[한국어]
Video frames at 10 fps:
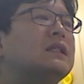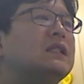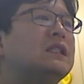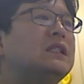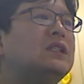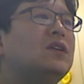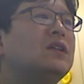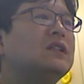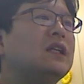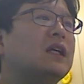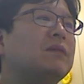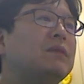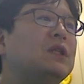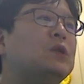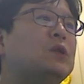진정제,
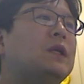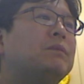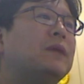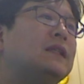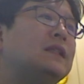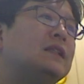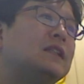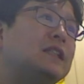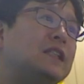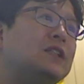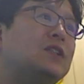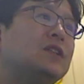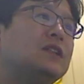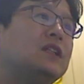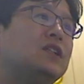미더졸람 같은 게
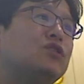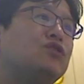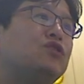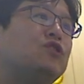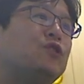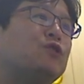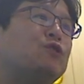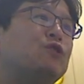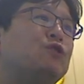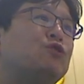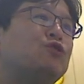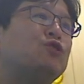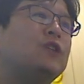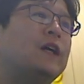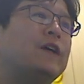진정제를 수술 전 근육
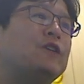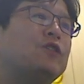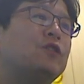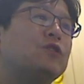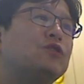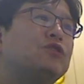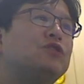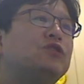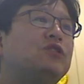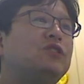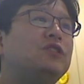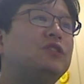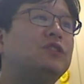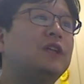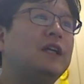주사하여서
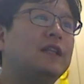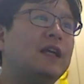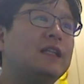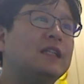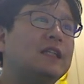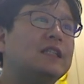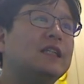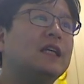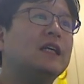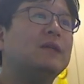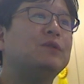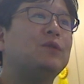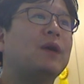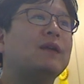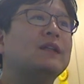수술에 대한 긴장감을
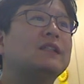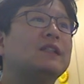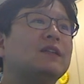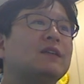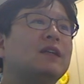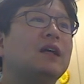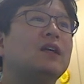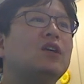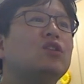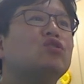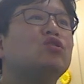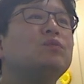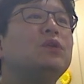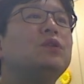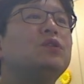완화시키거나
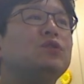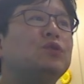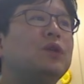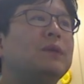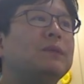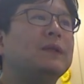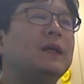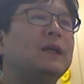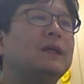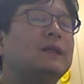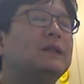수면을 유도합니다.